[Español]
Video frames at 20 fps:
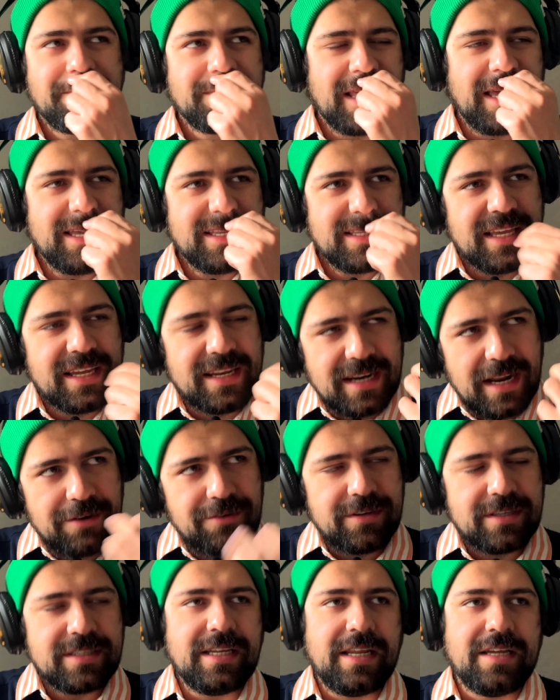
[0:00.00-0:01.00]
es, es
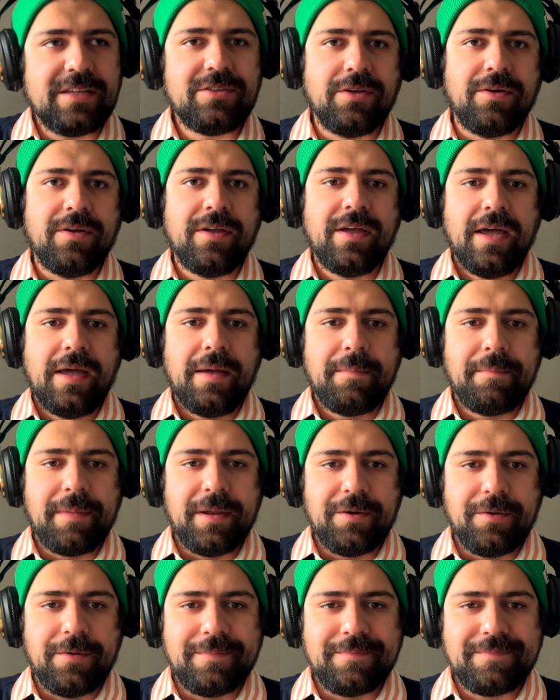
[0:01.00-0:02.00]
raro decir esto,
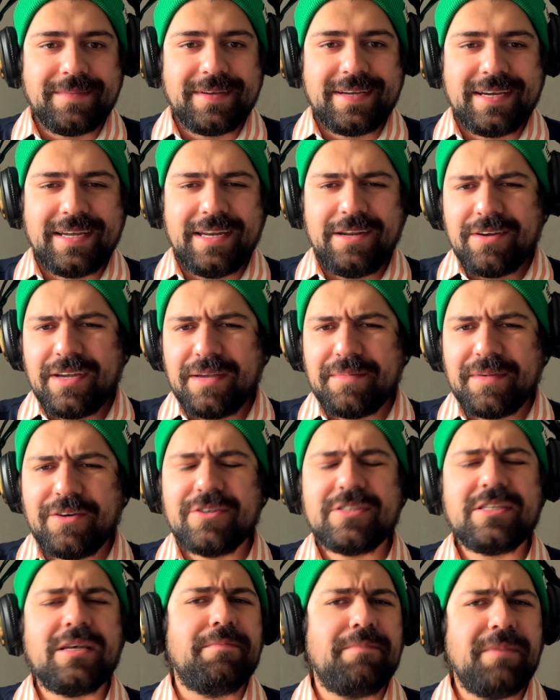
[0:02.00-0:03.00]
pero creo que mi
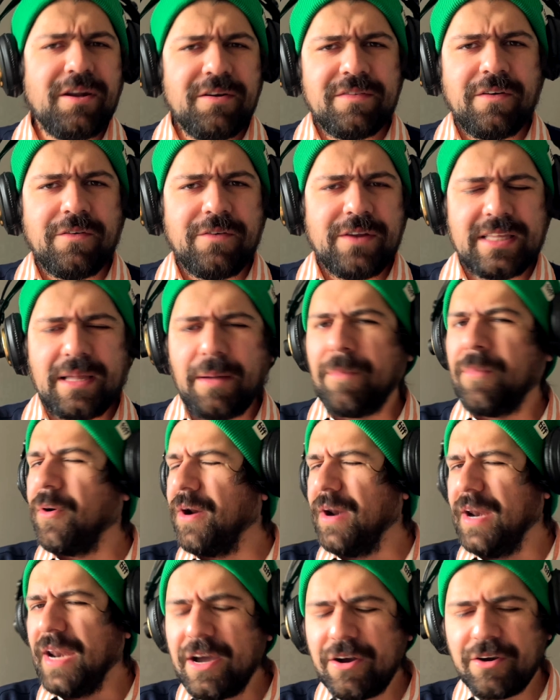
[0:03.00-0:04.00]
cosa menos favorita
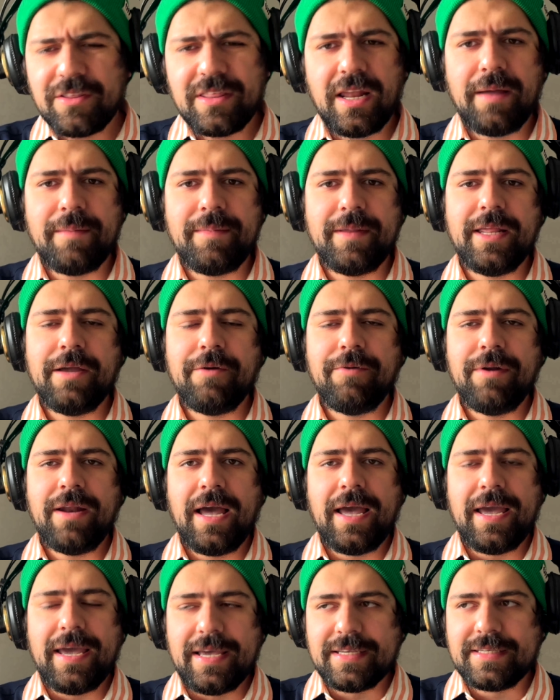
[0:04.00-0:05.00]
por lejos de la
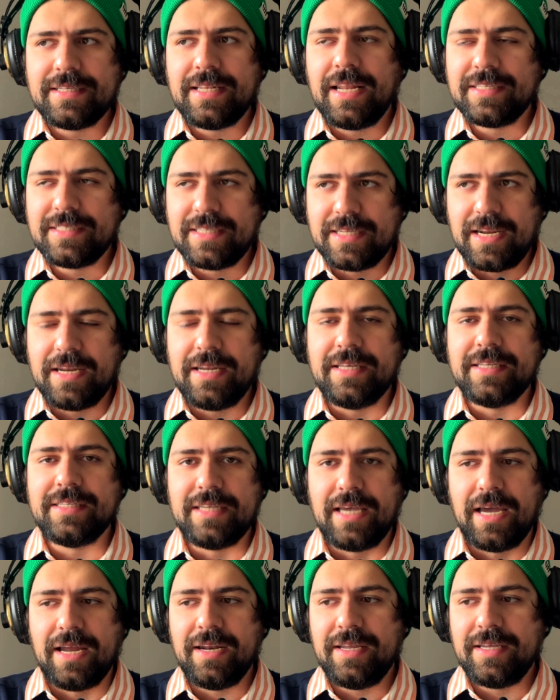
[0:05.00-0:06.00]
película es la escena
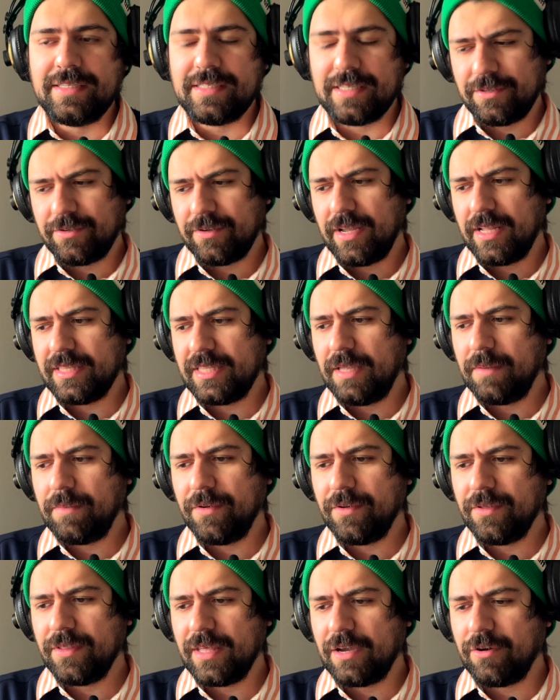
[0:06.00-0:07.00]
inicial, y siento que el
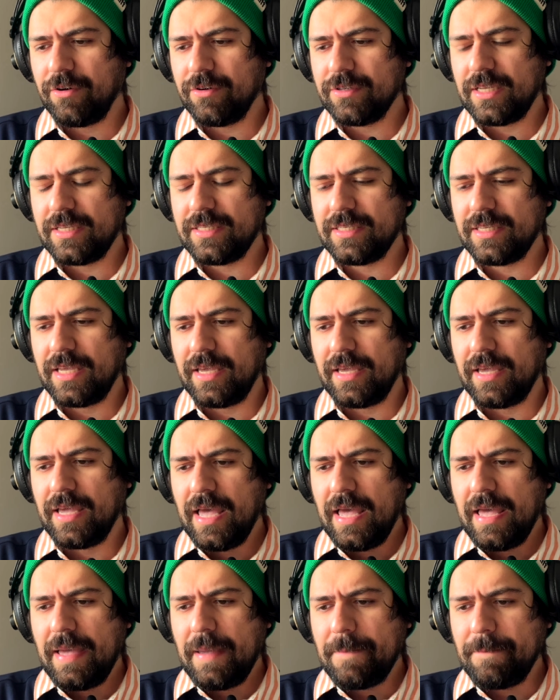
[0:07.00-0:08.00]
tipo de cosas que
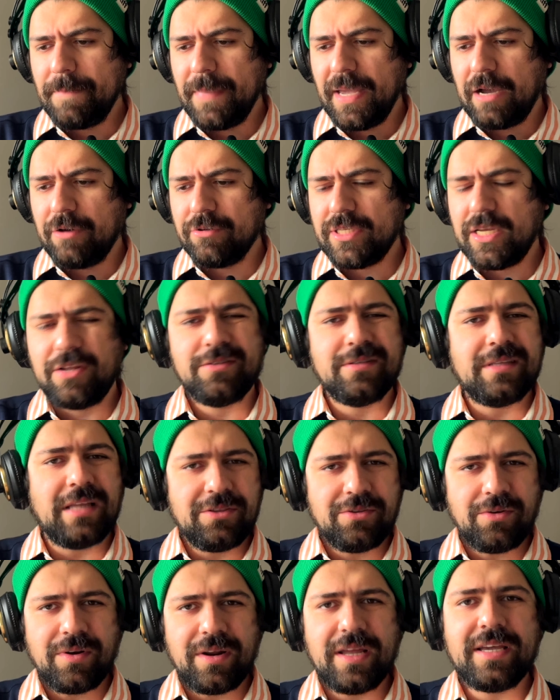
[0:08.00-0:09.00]
me causaron
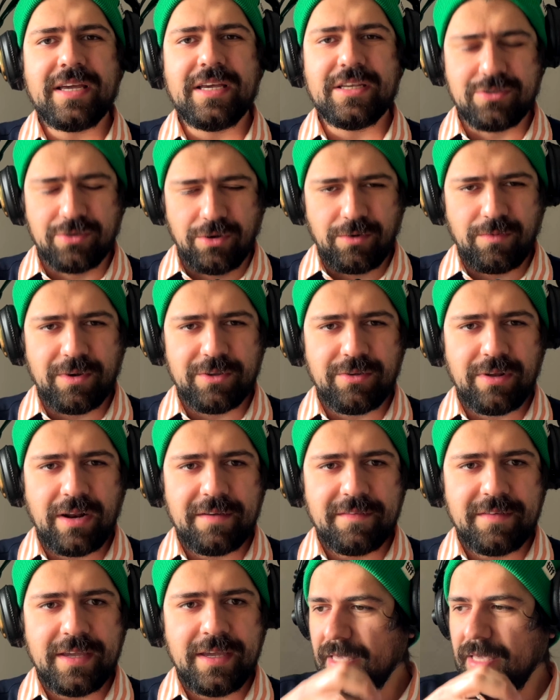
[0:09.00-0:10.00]
tanto resquezor cuando
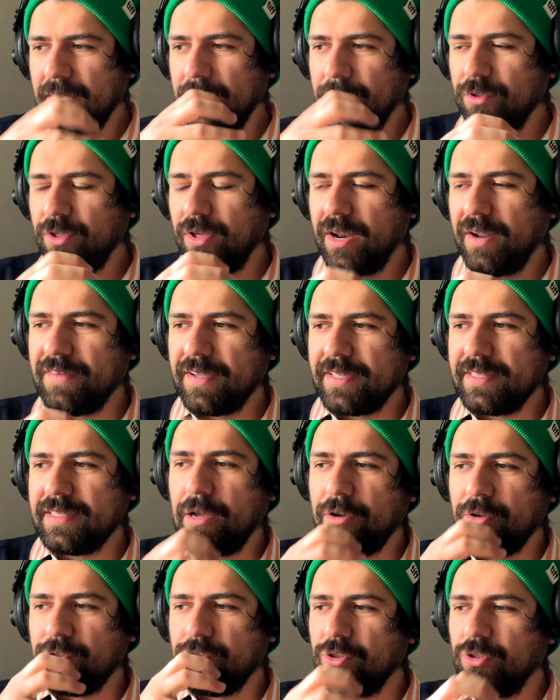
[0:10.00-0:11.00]
la vi, que pudo haber
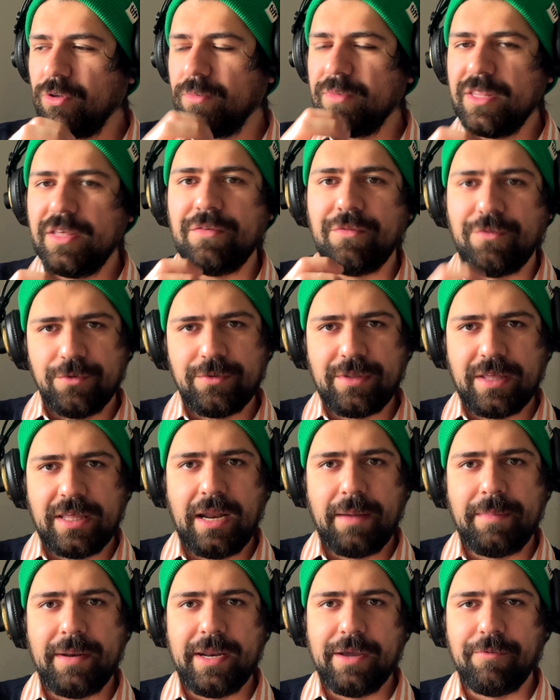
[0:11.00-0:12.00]
afectado todo mi disfrute de
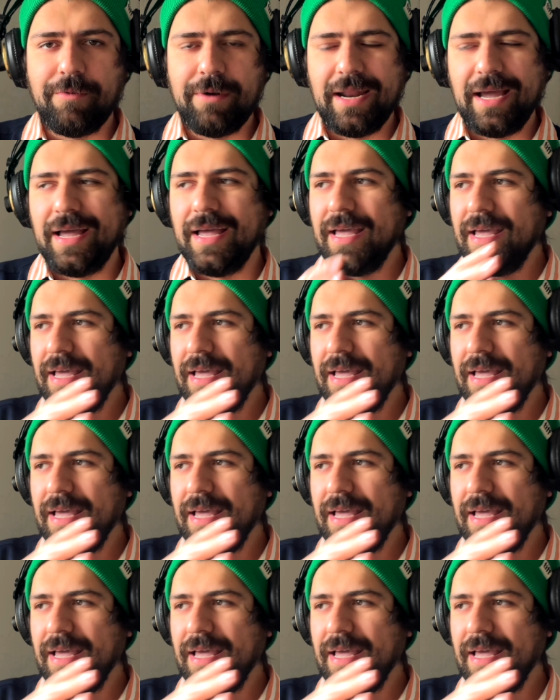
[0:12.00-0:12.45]
la película